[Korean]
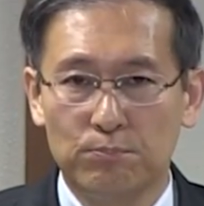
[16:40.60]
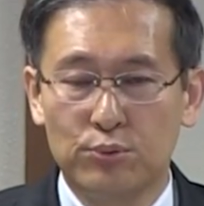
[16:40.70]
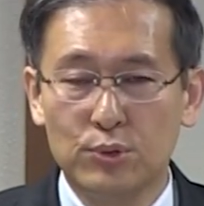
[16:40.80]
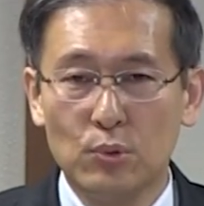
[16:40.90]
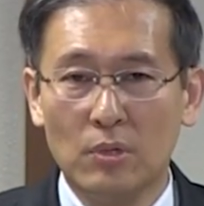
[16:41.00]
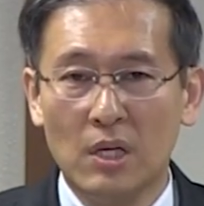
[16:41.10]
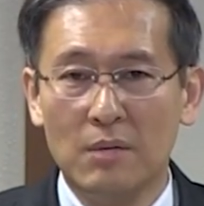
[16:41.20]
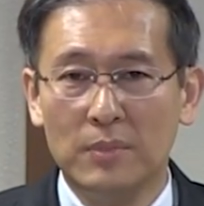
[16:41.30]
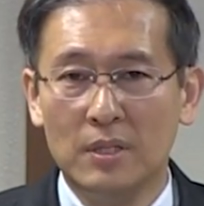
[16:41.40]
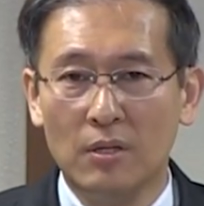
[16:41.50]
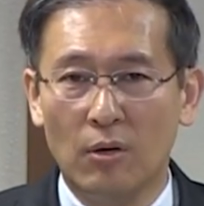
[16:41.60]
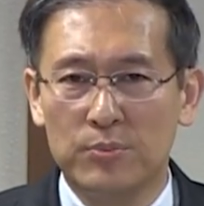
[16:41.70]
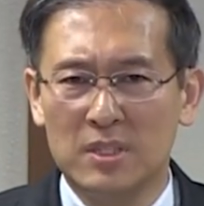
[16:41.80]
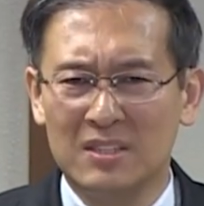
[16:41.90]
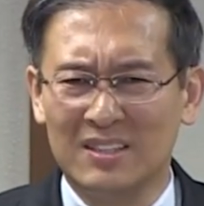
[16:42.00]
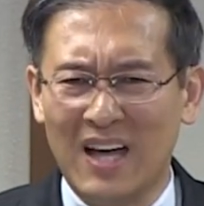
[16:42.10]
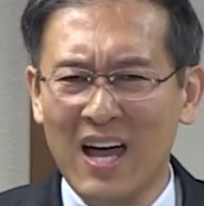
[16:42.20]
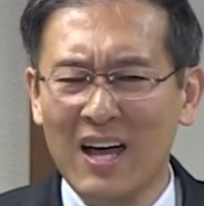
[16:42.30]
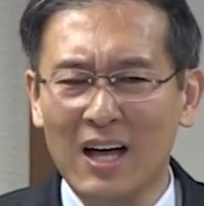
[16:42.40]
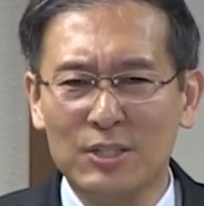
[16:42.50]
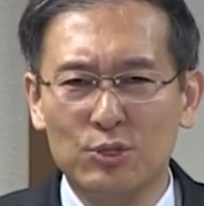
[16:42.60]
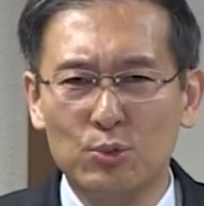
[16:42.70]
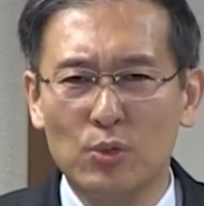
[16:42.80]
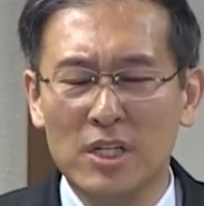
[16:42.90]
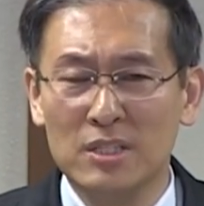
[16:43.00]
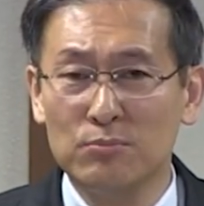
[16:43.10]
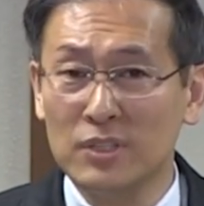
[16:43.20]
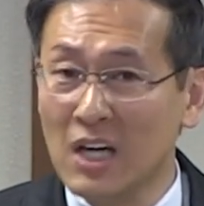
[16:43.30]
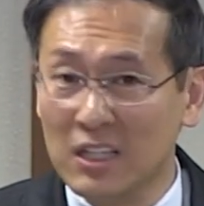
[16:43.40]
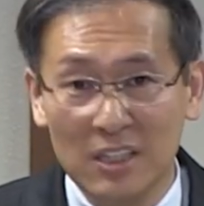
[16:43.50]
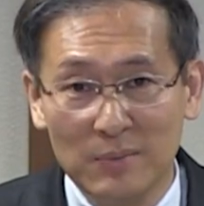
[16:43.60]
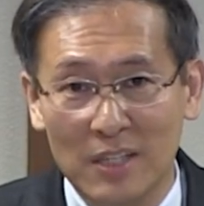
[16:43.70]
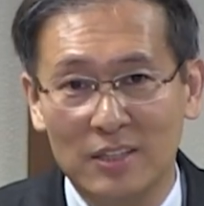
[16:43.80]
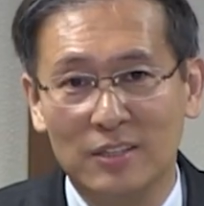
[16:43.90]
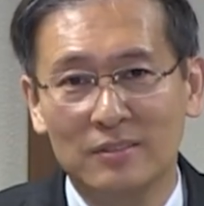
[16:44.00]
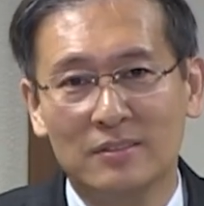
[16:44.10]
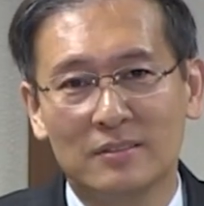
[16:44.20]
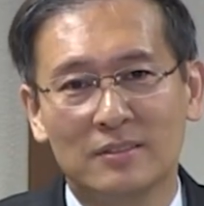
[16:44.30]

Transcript: 부족함이 없이 다 갖추고 계신 분이 하나님 아니에요?